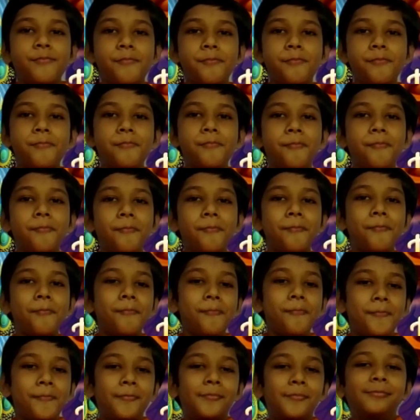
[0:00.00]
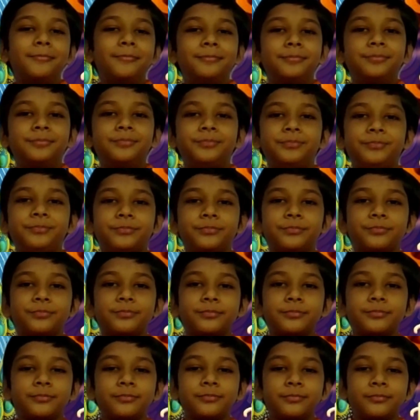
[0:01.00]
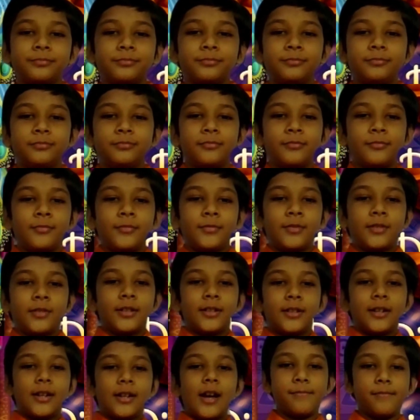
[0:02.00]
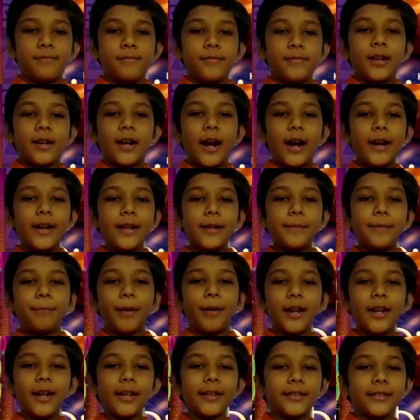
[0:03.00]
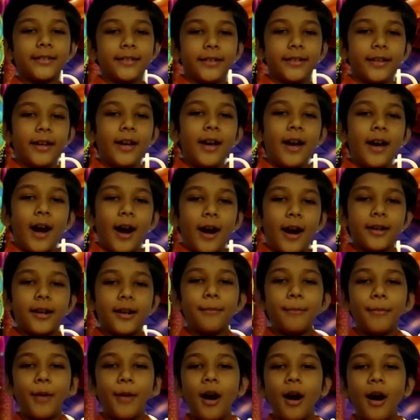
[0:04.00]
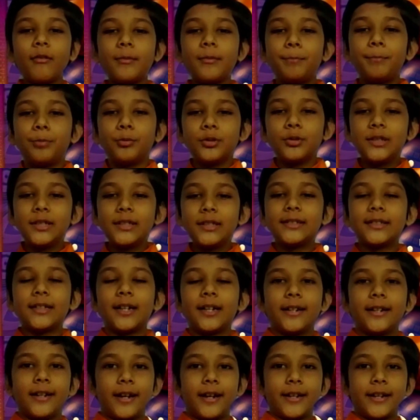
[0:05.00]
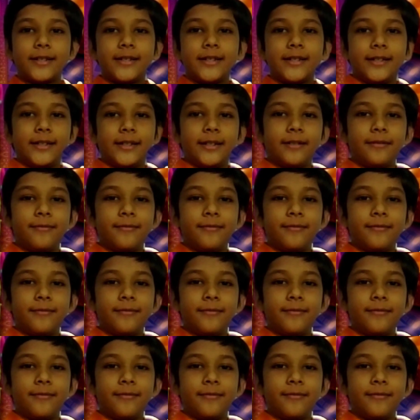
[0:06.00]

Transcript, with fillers: டேய் கடி ரொம்ப பழசா இருக்கே கடி பழசு ஆனா மாவு புதுசு அண்ணாச்சி